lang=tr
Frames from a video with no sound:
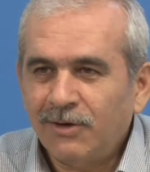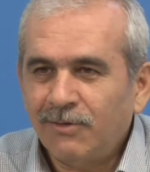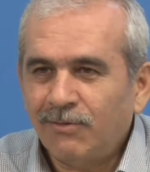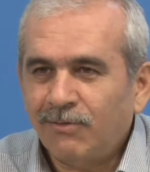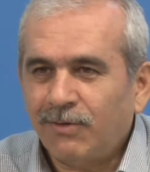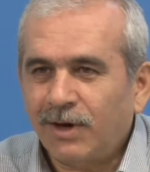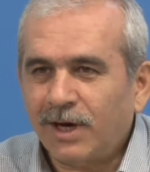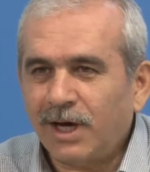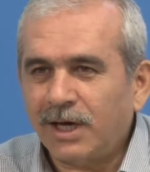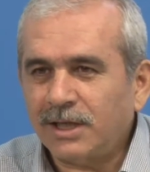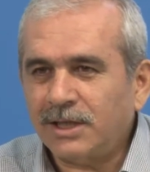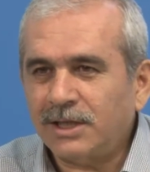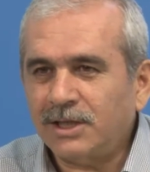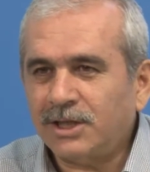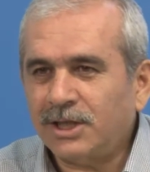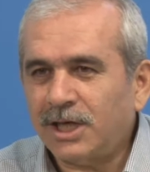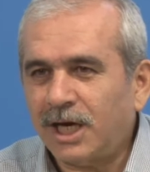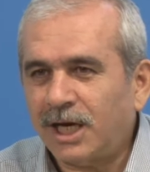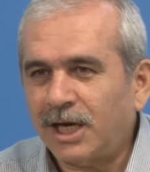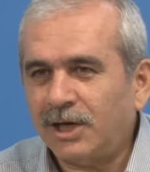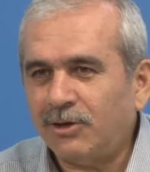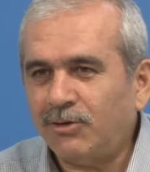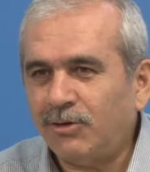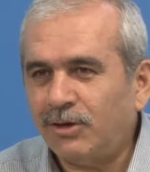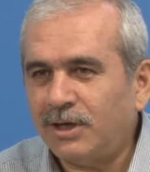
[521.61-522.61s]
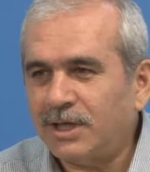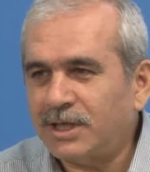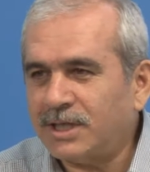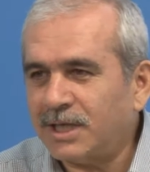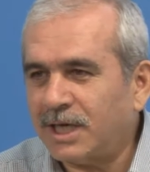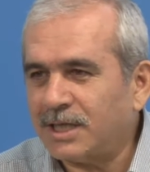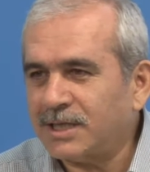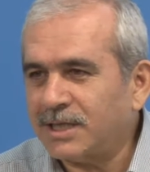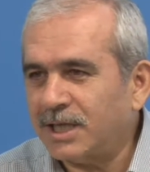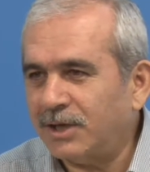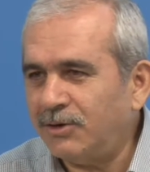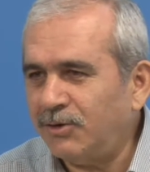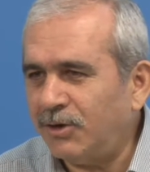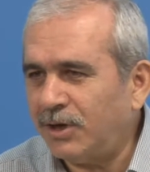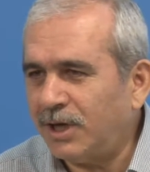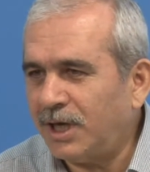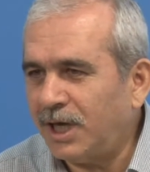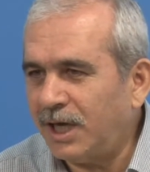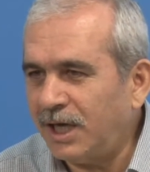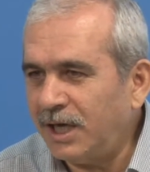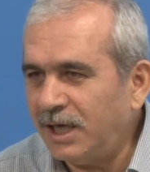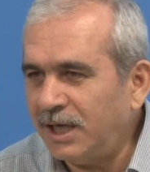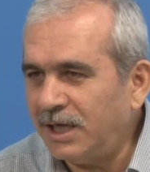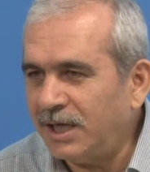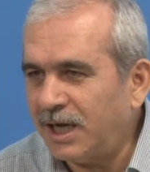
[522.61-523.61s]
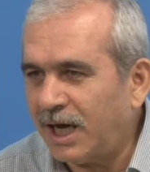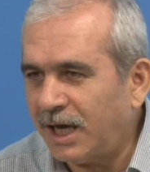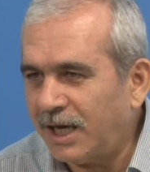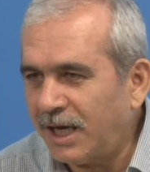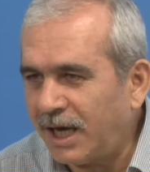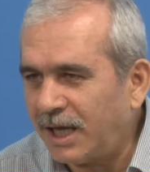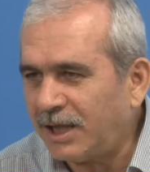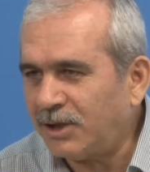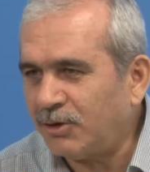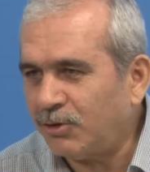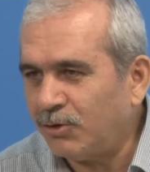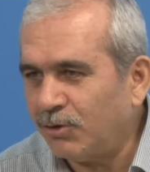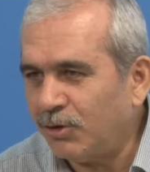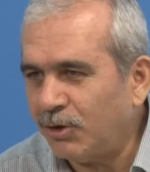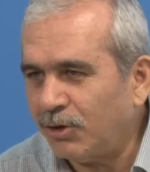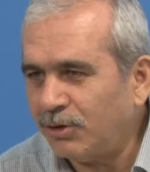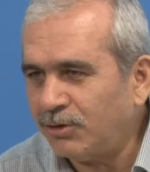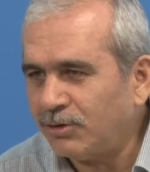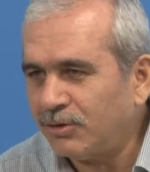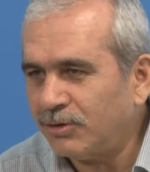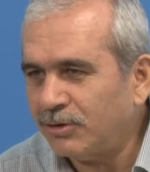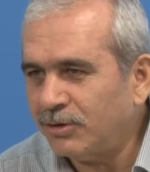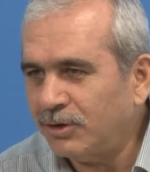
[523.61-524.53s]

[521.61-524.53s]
Fakat işaretül icazda diyor ki inayet diyor